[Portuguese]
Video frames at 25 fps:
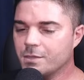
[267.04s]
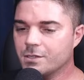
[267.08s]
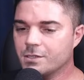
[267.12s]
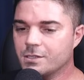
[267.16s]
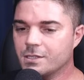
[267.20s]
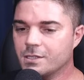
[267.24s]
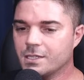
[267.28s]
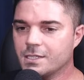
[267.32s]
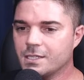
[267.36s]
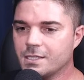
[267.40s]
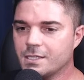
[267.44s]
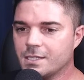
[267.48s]

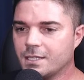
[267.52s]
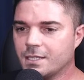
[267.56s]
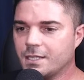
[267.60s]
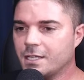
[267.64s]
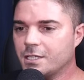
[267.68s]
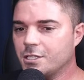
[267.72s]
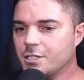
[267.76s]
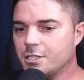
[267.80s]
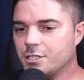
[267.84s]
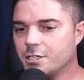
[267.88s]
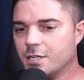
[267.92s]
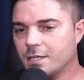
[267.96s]
que às vezes até a
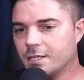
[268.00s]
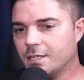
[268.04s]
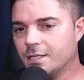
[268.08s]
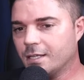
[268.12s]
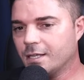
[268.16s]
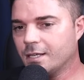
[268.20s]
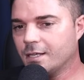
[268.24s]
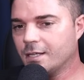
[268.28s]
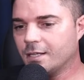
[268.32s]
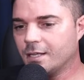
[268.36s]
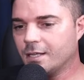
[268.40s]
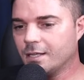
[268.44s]
gente aqui
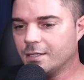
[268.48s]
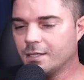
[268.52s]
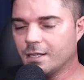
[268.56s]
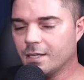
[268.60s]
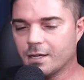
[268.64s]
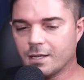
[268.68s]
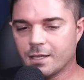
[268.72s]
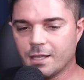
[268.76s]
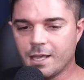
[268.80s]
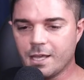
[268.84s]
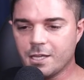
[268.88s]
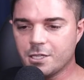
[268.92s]
na, na
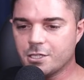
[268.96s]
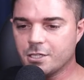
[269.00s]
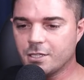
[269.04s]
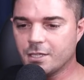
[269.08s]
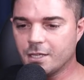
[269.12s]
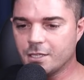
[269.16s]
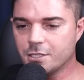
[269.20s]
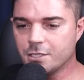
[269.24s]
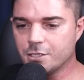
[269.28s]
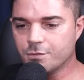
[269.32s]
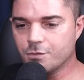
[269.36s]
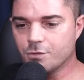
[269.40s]
internet,
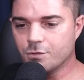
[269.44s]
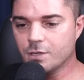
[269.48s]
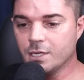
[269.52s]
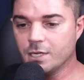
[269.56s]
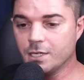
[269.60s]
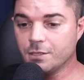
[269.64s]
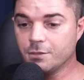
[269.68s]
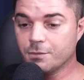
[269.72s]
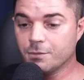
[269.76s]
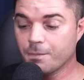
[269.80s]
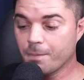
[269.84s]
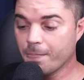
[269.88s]
né,
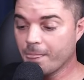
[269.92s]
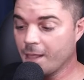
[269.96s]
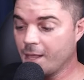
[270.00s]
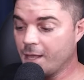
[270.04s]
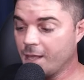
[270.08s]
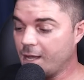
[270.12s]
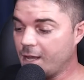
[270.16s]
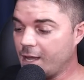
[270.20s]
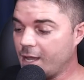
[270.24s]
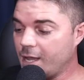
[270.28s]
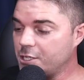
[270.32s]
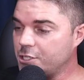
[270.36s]
divulgando,
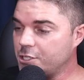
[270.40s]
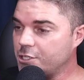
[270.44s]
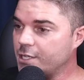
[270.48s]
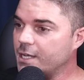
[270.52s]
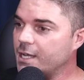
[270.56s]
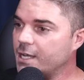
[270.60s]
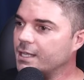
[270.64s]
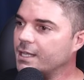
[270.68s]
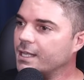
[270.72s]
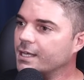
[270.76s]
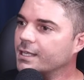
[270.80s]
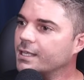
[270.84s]
aí
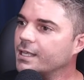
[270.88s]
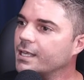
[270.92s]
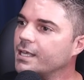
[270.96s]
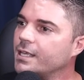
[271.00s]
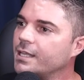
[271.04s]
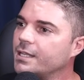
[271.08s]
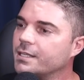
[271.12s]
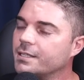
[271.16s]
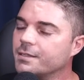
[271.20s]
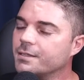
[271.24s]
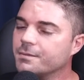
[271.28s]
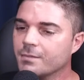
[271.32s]
chega
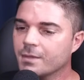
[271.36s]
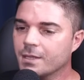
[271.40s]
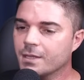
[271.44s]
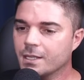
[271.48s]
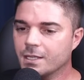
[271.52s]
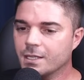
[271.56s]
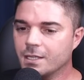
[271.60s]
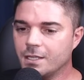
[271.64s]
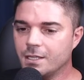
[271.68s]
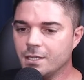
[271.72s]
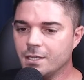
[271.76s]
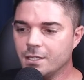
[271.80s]
naquele
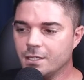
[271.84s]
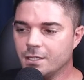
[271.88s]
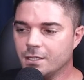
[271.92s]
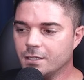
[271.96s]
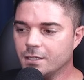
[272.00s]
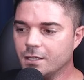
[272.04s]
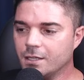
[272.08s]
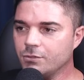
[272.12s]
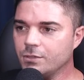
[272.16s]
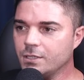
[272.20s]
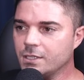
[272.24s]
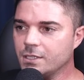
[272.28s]
que
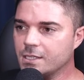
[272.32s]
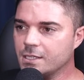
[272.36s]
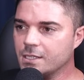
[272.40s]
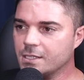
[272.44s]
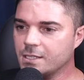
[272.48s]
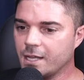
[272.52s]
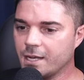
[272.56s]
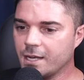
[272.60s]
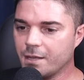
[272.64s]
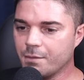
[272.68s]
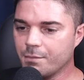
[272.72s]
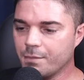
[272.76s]
não
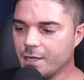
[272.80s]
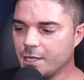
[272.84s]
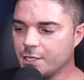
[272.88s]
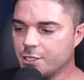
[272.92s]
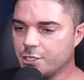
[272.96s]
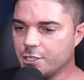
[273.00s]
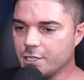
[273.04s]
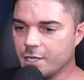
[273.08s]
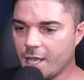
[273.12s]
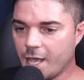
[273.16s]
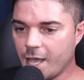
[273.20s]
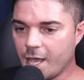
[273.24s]

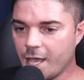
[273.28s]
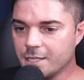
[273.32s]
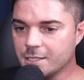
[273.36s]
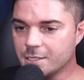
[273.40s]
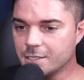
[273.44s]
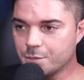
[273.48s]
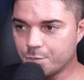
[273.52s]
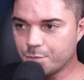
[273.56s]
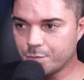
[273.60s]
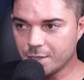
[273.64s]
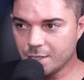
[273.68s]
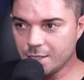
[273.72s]
necessariamente é
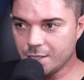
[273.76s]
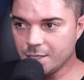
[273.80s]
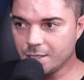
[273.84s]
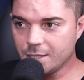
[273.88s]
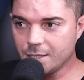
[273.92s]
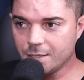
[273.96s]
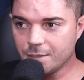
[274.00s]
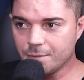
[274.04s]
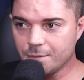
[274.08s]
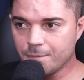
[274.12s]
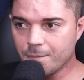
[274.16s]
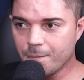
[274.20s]

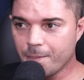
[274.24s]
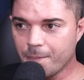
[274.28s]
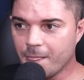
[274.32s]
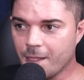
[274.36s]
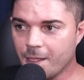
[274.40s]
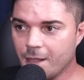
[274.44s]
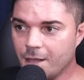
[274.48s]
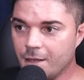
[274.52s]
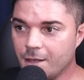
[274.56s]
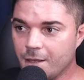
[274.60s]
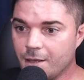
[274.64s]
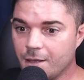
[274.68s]
espírita,
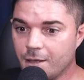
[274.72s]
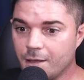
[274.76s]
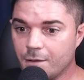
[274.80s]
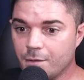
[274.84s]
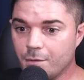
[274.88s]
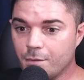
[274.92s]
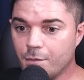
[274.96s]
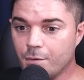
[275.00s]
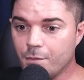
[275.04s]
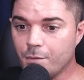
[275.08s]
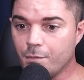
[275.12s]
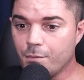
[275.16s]

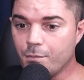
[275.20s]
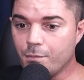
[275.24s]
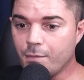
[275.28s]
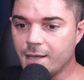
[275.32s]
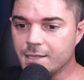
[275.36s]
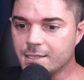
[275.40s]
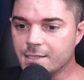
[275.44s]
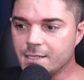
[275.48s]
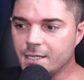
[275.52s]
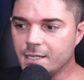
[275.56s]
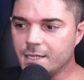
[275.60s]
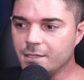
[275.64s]

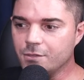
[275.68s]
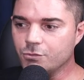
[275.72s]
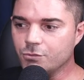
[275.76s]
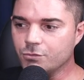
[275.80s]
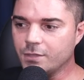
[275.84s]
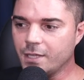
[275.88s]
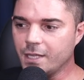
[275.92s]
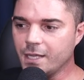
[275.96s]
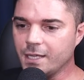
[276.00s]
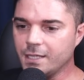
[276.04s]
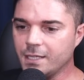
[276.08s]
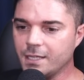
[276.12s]
mas ele não
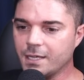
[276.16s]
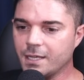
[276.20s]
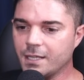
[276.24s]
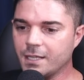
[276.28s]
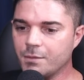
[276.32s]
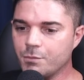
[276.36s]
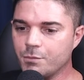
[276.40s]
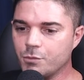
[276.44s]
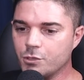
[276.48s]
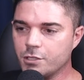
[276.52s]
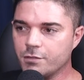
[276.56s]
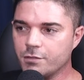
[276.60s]
tem ainda
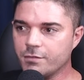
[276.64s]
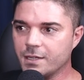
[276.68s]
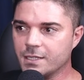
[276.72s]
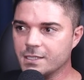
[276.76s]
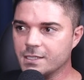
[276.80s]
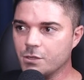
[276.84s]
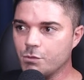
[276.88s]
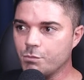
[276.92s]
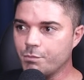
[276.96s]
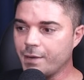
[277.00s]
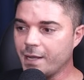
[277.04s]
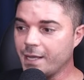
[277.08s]
aquela
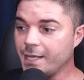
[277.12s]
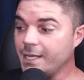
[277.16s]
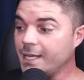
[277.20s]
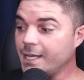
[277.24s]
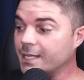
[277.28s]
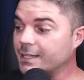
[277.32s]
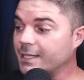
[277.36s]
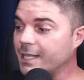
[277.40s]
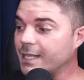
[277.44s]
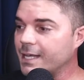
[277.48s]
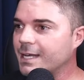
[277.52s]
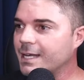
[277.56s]
motivação para ir
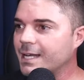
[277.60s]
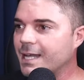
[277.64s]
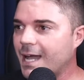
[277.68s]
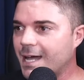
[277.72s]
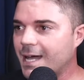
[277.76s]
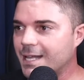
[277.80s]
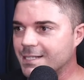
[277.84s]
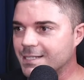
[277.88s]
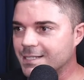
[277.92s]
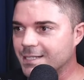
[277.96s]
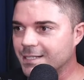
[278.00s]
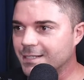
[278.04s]
até a
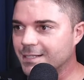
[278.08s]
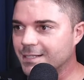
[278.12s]
casa.